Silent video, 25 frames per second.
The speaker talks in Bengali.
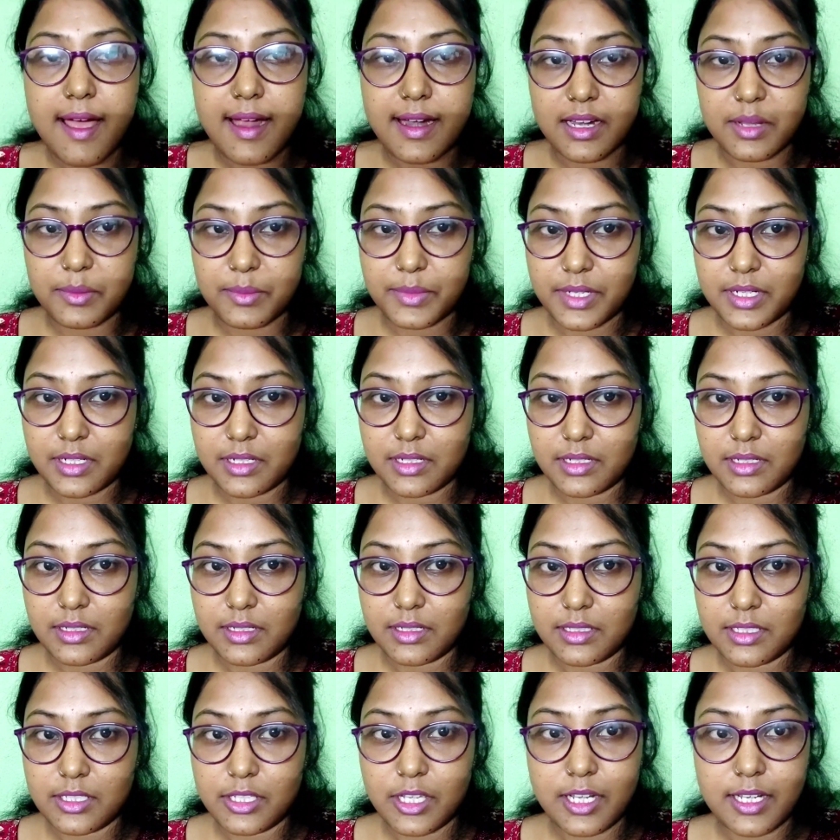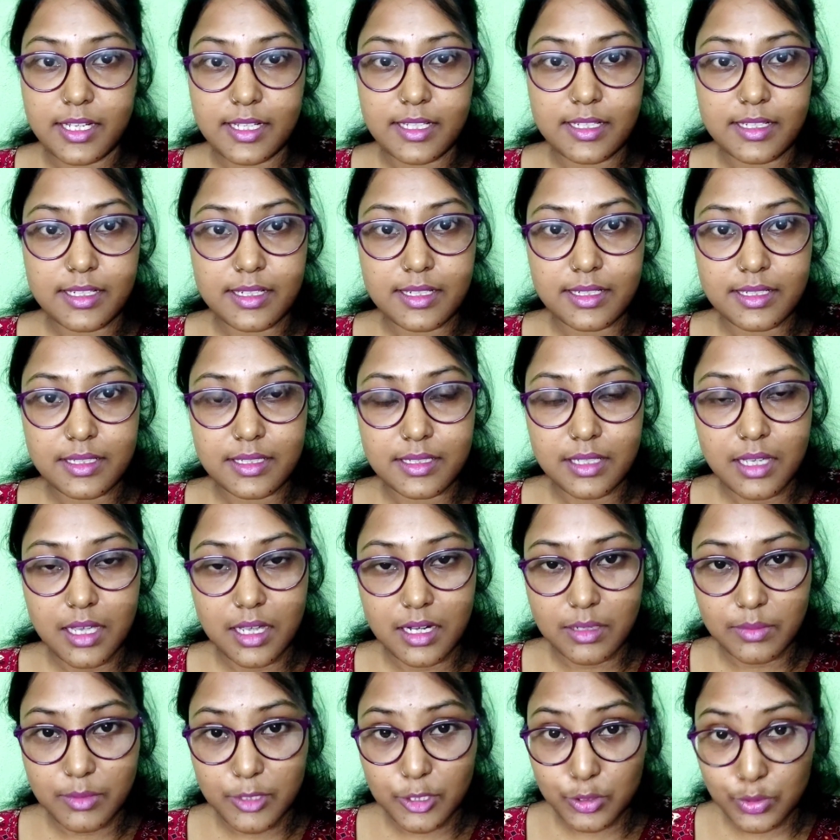আর আমার ছেলের
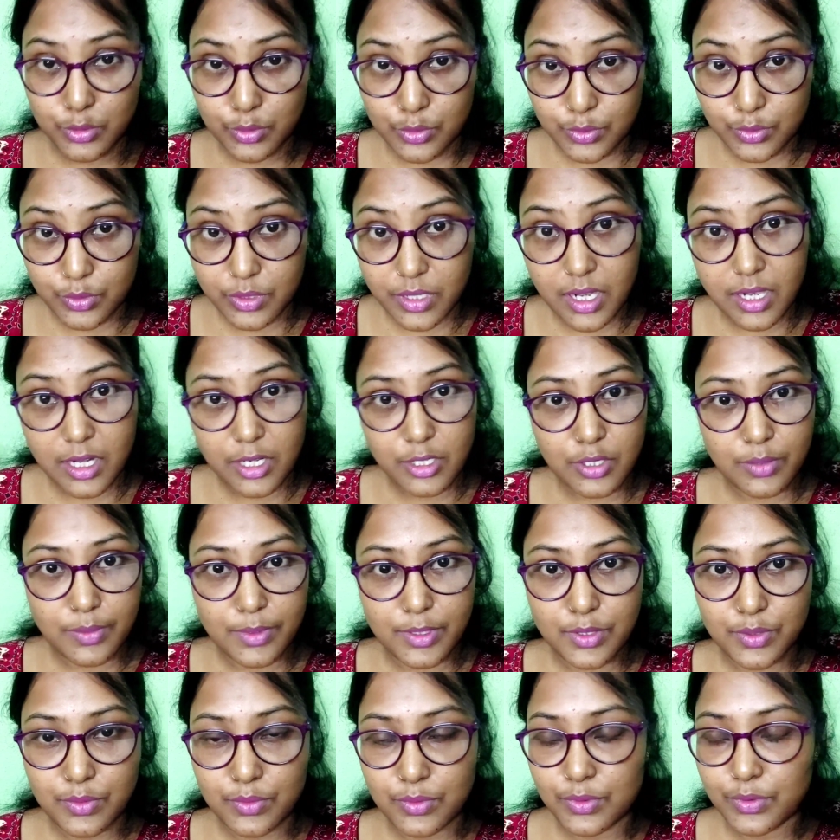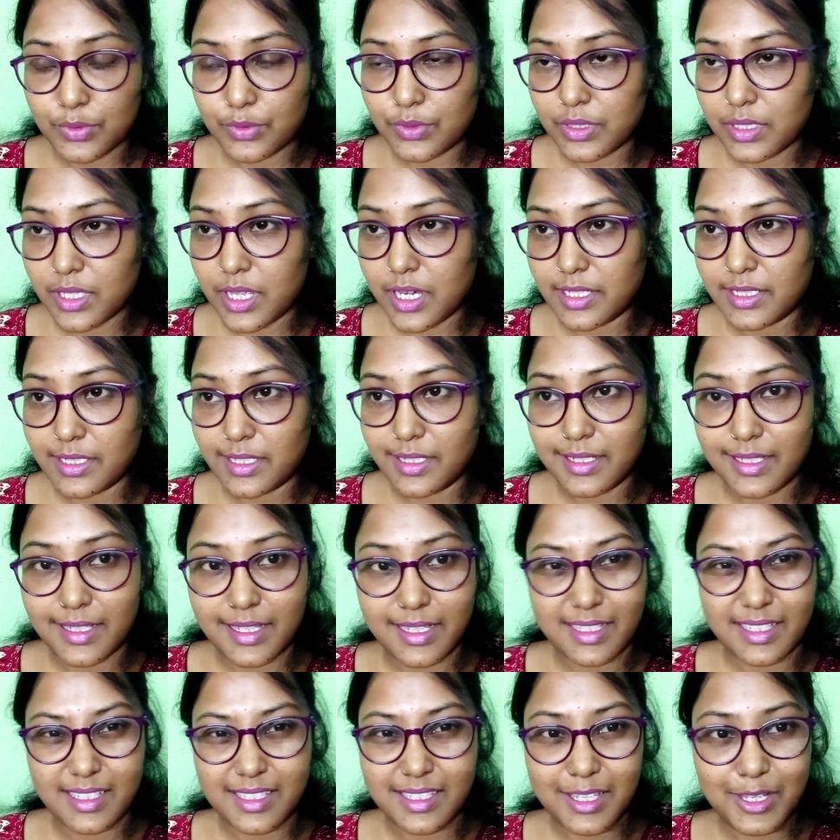আর আমার শ্বশুর তারাই সবাই চুল টুল দাড়ি টাড়ি
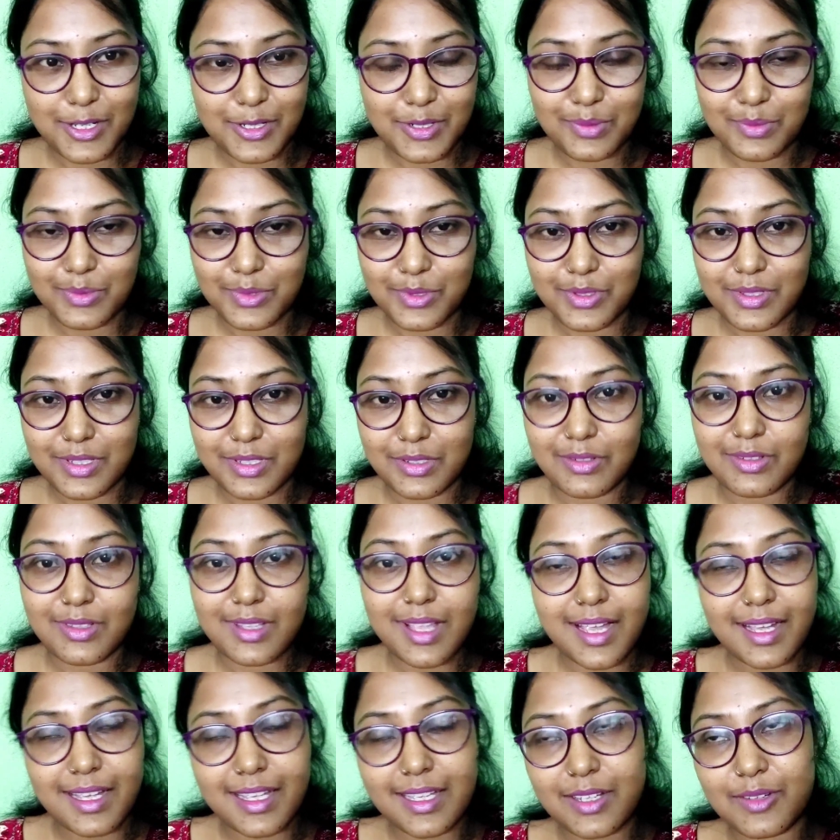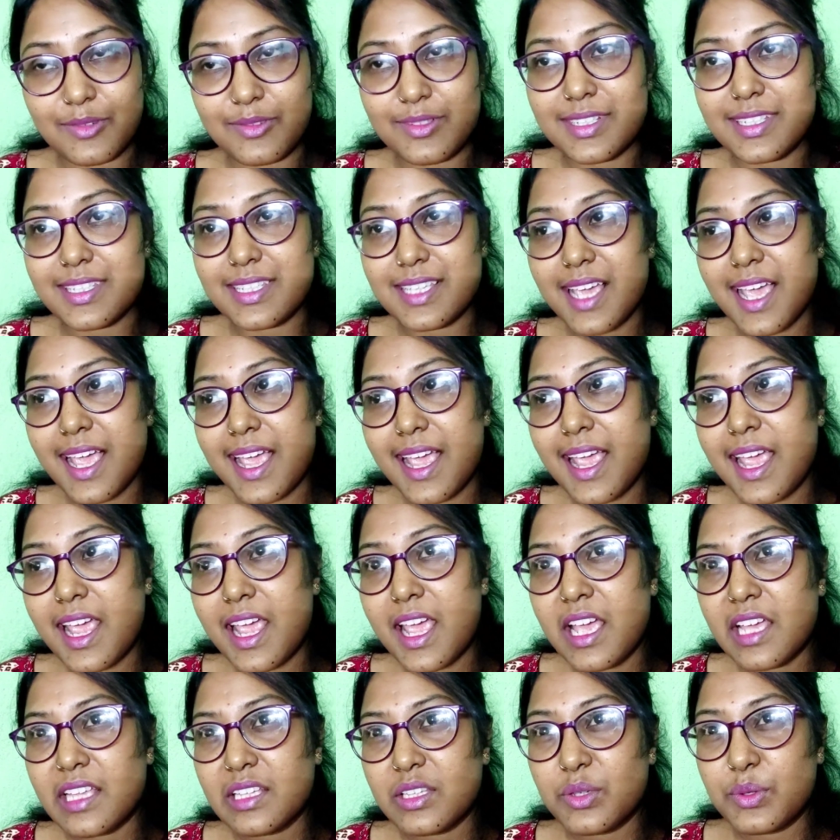কেটেছে এই সমস্ত যেগুলো থাকে করেছে
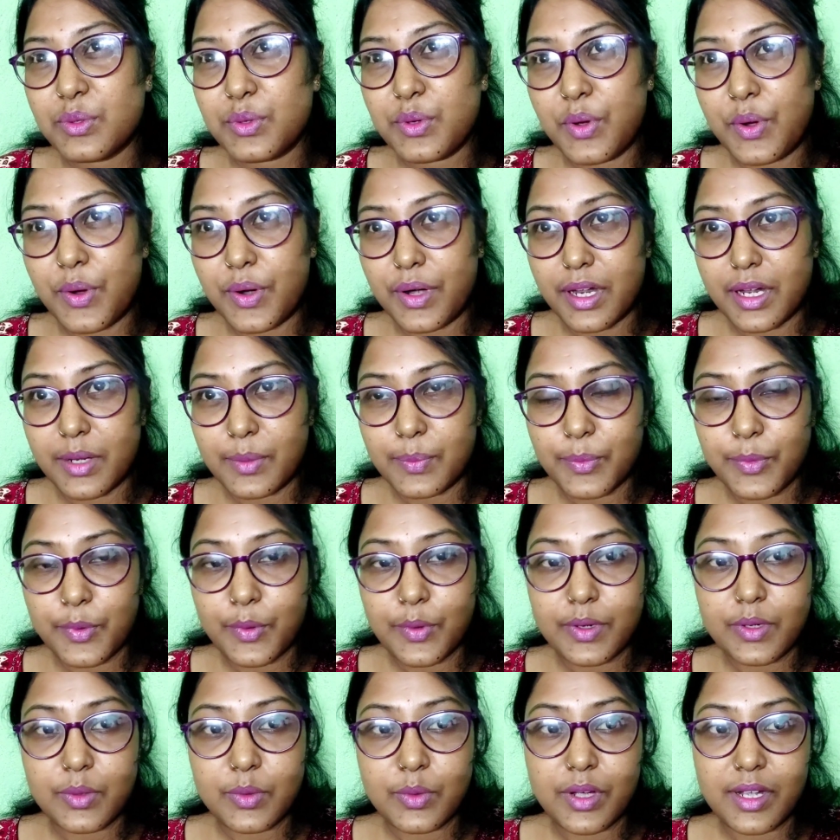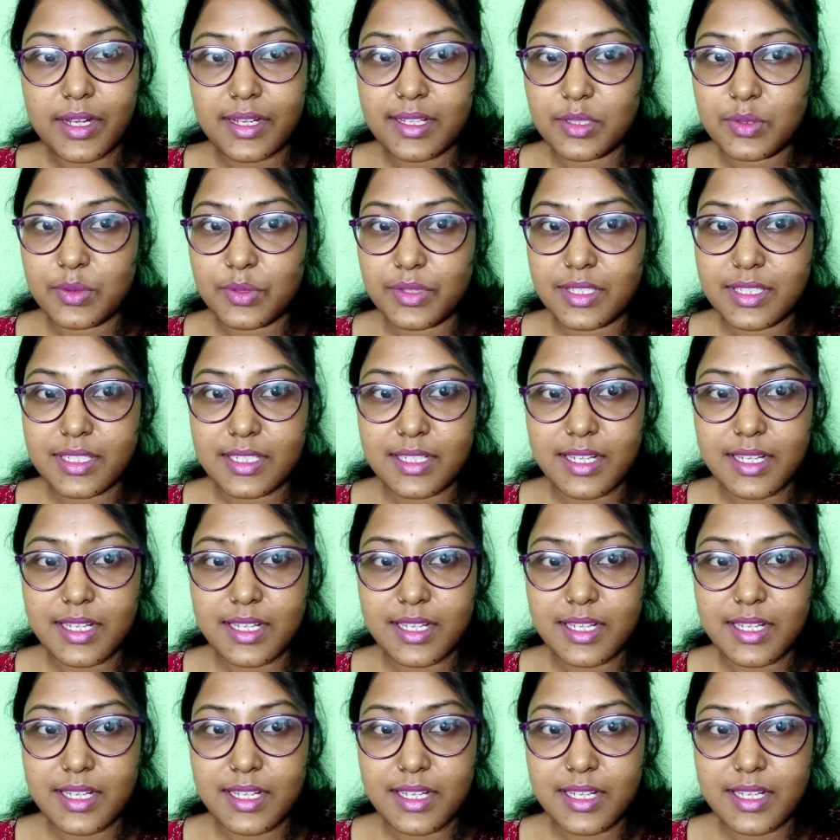তো করার পর ওখানে দই